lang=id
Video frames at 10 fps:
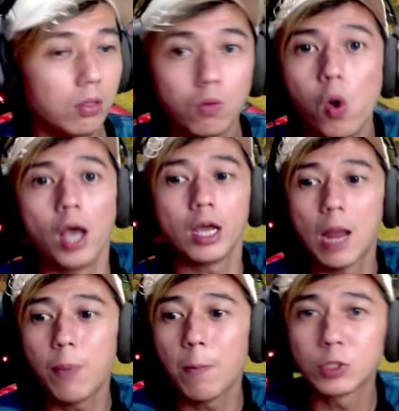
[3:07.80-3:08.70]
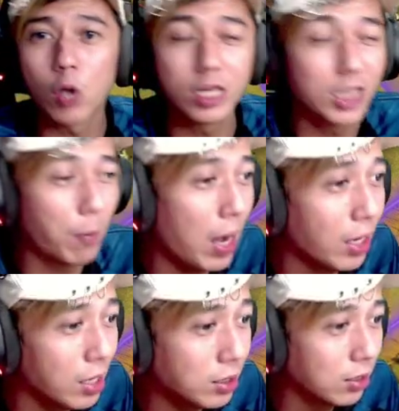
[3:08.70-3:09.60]
Wah, kenapa pasukan kita balik,
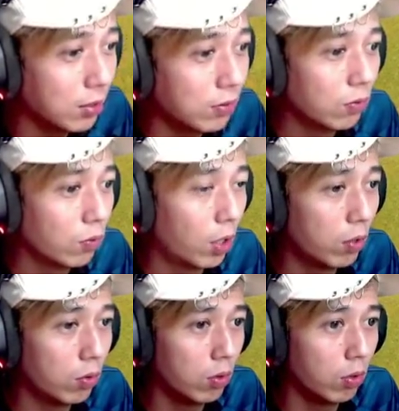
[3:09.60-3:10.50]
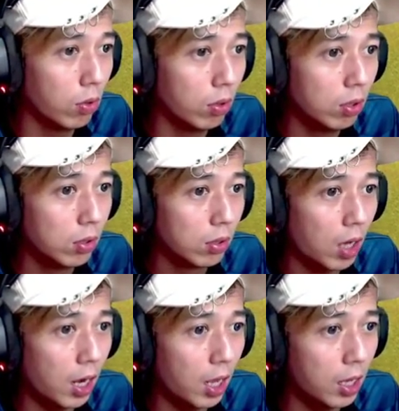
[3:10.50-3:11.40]
guys? Waduh,
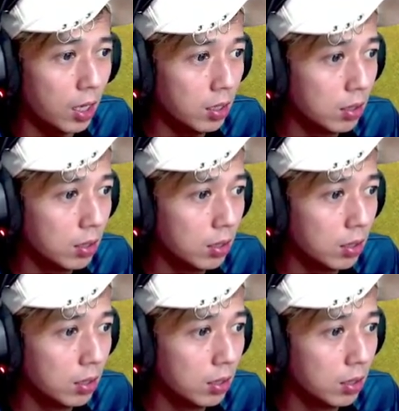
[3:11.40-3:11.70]
kalah kah?